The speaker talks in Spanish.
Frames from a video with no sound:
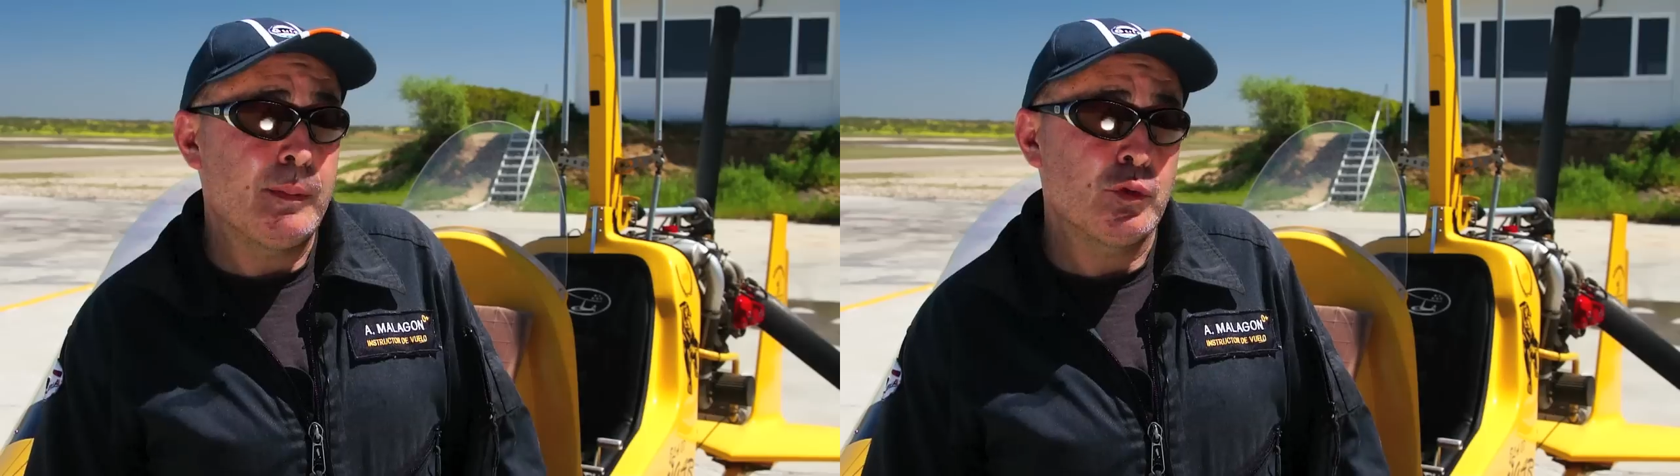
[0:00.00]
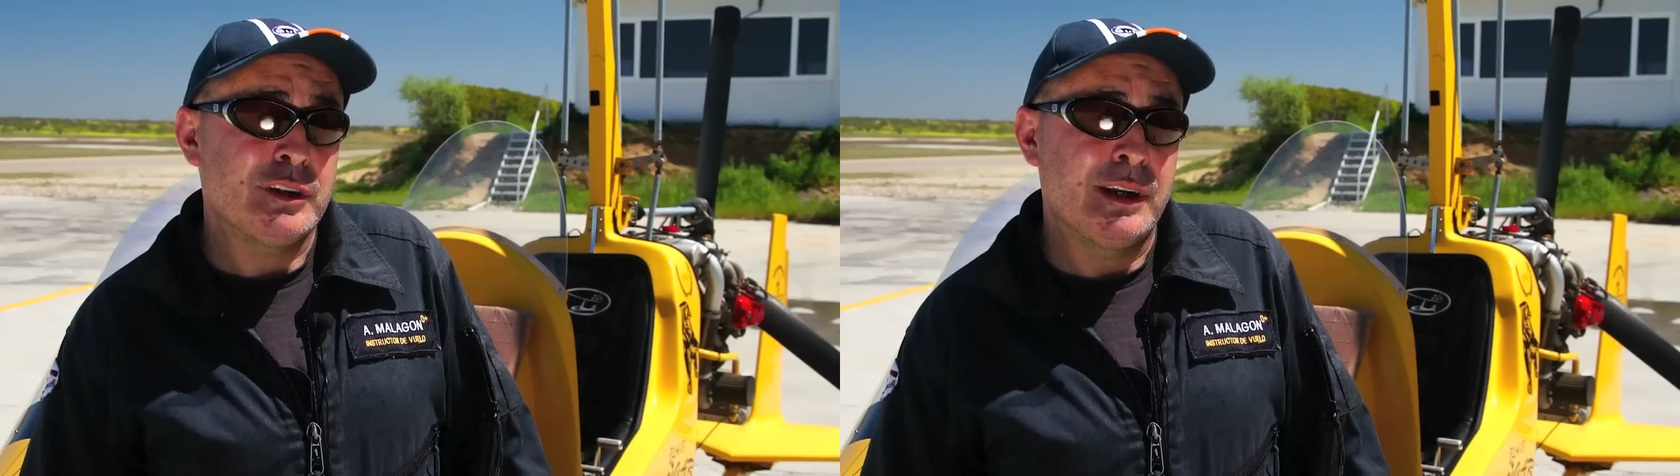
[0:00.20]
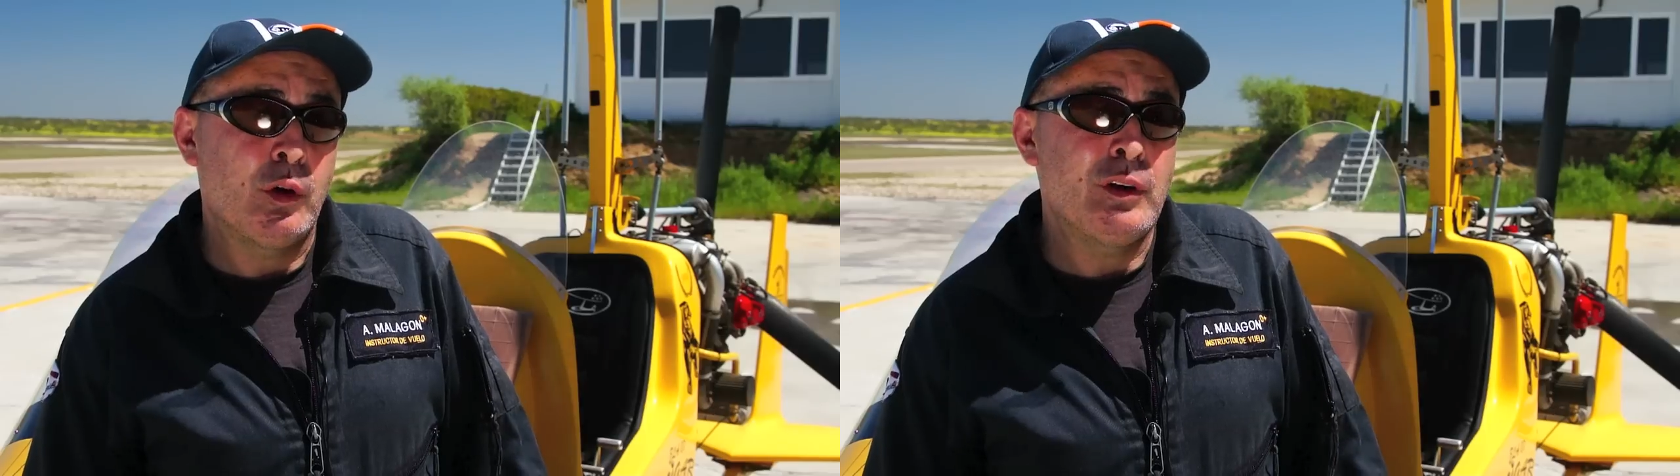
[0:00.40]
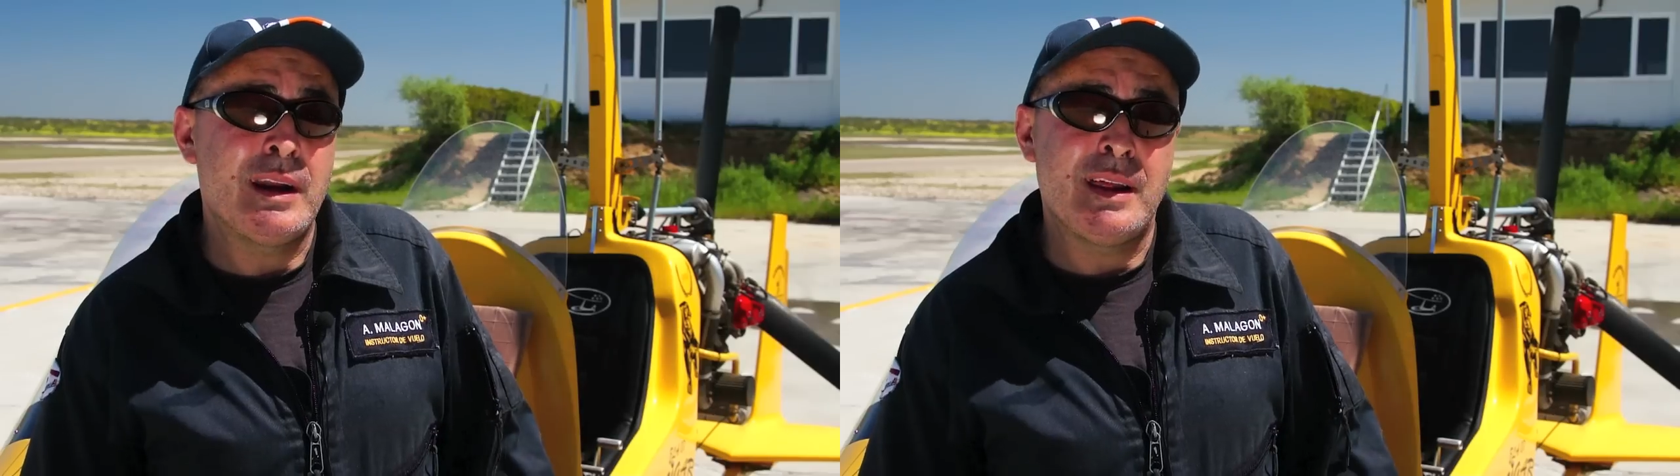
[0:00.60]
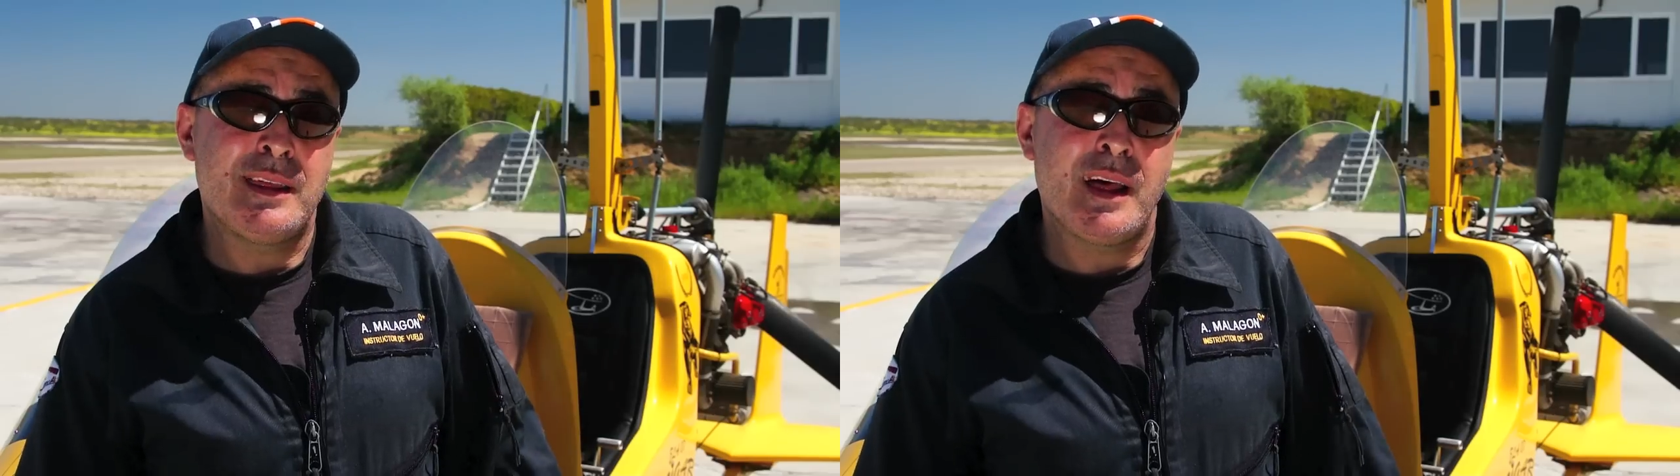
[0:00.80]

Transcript: Eh, digamos, sería una